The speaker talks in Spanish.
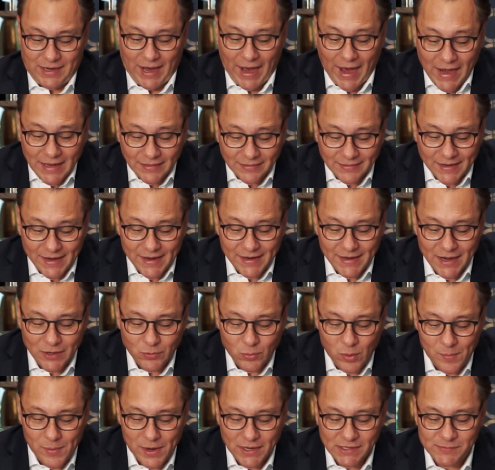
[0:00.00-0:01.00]
Él traerá
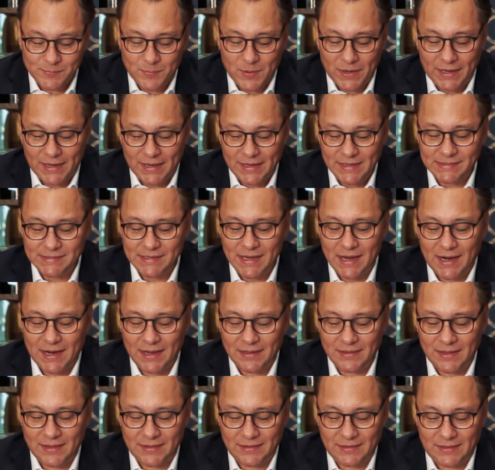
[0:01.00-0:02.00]
nueva experiencia
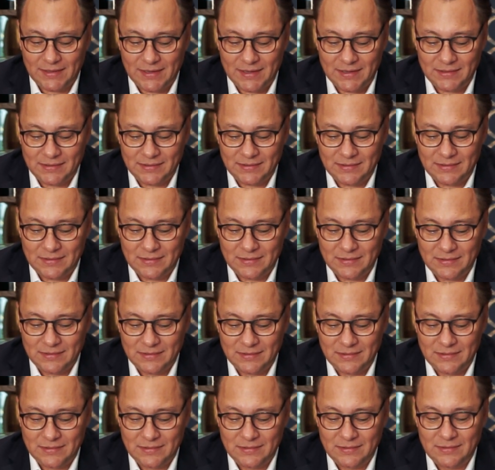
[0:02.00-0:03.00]
cada día.
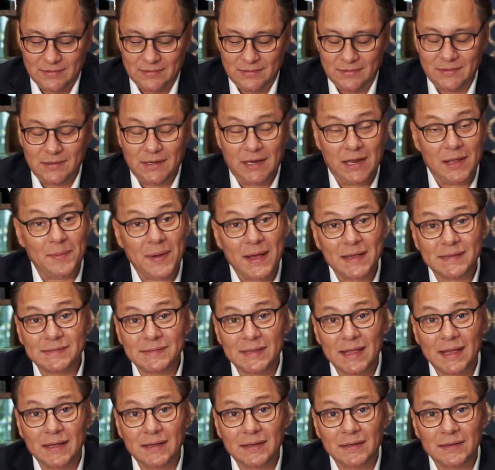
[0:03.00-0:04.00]
Le
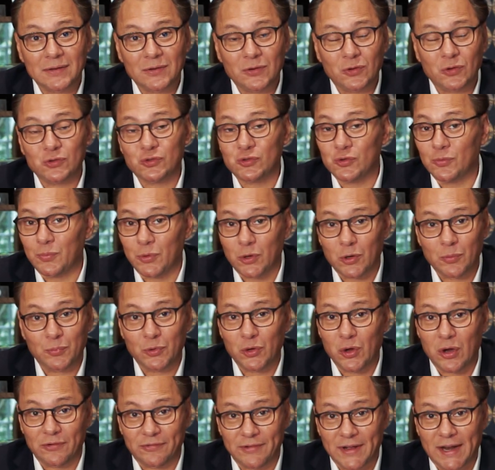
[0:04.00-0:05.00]
basta con su
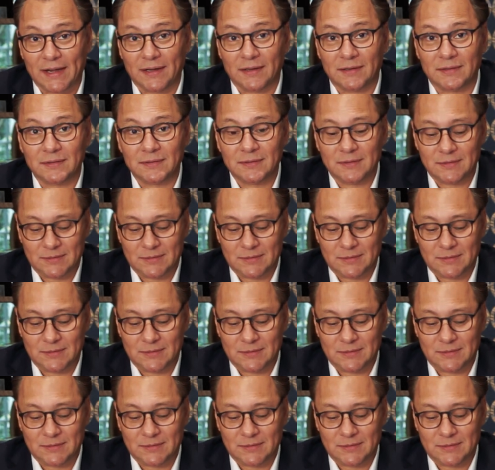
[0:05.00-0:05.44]
propio afán.